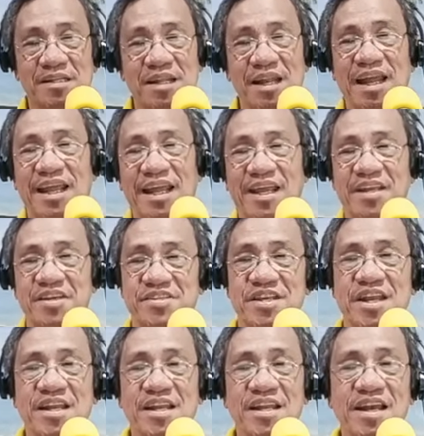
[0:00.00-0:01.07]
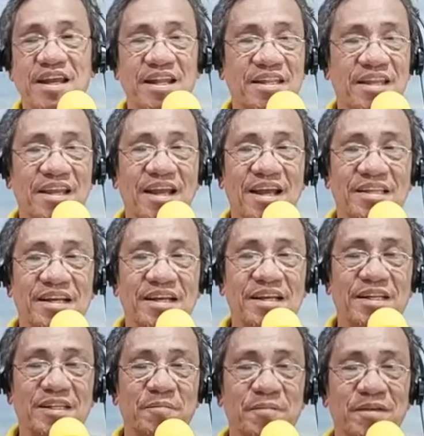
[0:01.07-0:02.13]
Tilang ikisay na ganata igatang
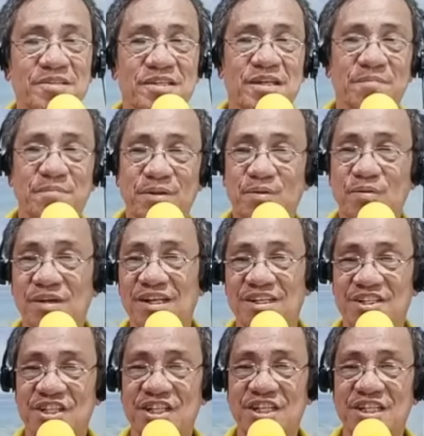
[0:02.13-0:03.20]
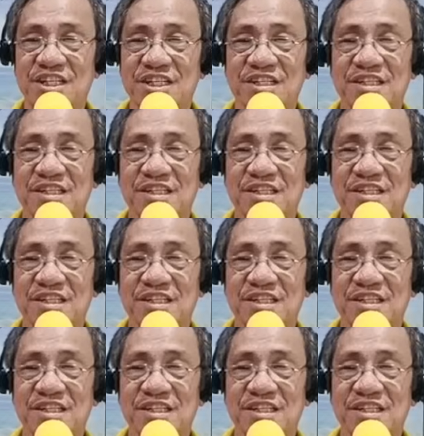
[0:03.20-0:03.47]
na timay sa nga bilog nga jean.